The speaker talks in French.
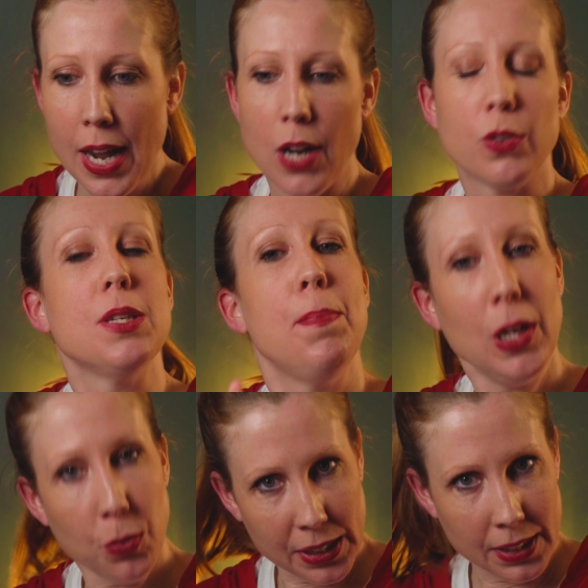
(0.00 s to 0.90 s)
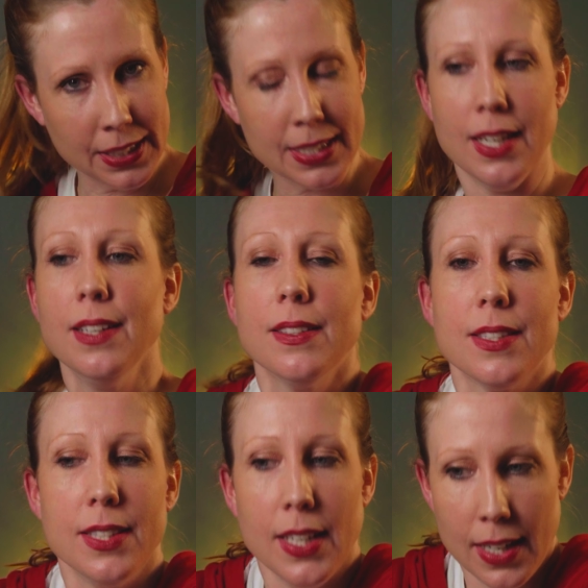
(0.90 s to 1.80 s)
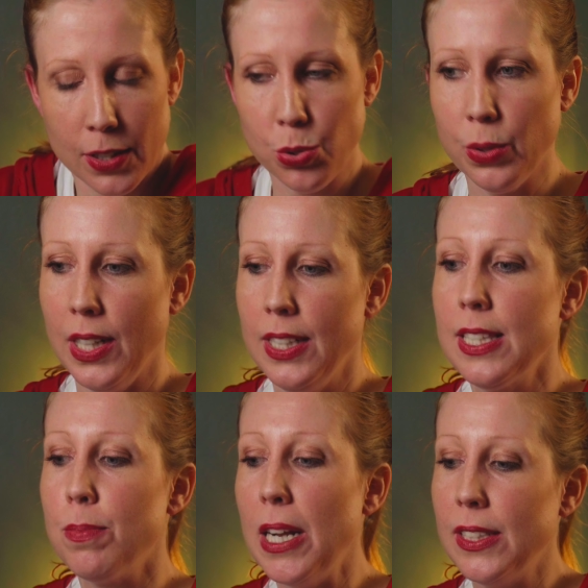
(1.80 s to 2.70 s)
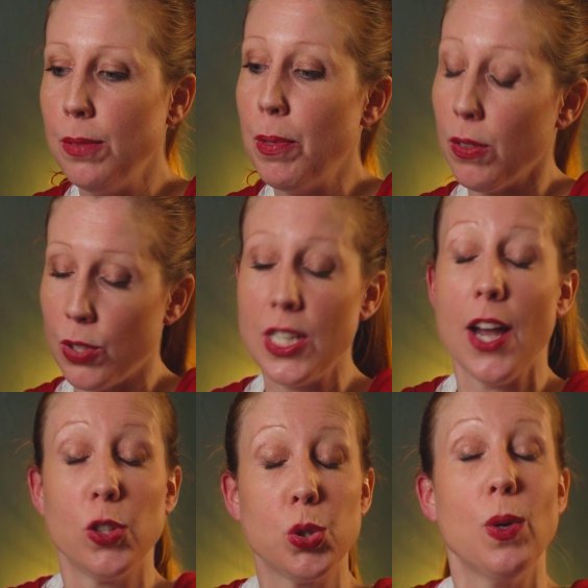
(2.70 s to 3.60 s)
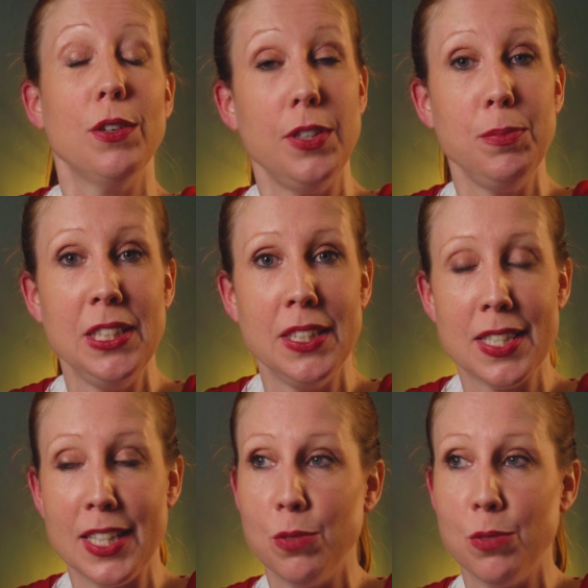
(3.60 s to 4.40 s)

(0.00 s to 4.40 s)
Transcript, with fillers: alors c'est pas lui qui dit ça, c'est la journaliste, mais elle dit bah, c'est un choix féministe.